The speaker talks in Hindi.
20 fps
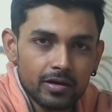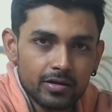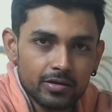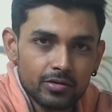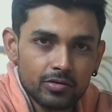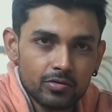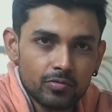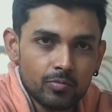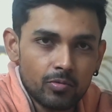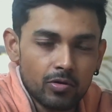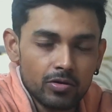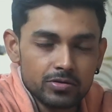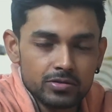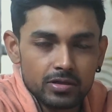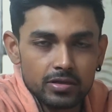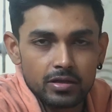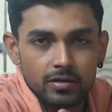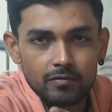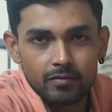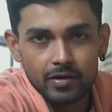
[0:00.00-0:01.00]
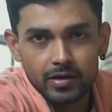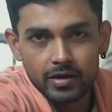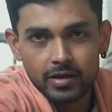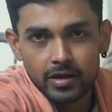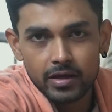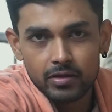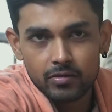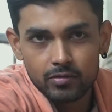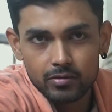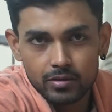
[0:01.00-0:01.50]
करते हो तो बहुत जल्दी वेट
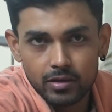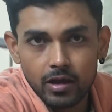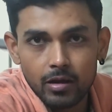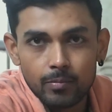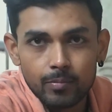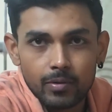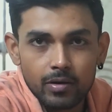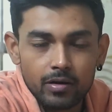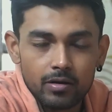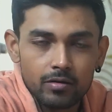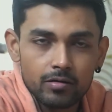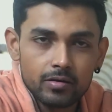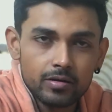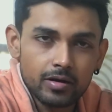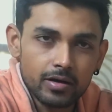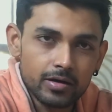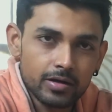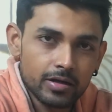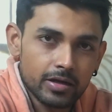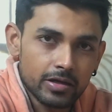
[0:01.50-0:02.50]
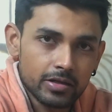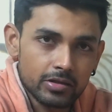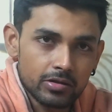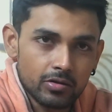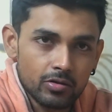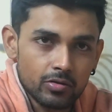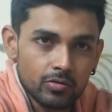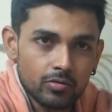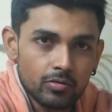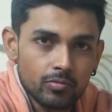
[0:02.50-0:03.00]
गेन होता है आपका कट
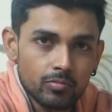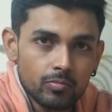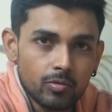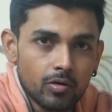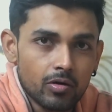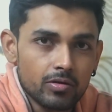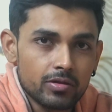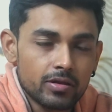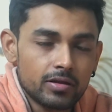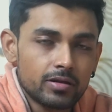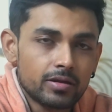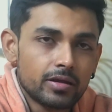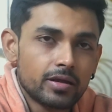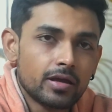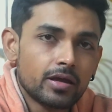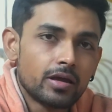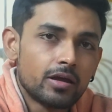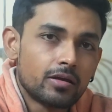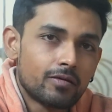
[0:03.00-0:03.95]
करते हो तो बहुत जल्दी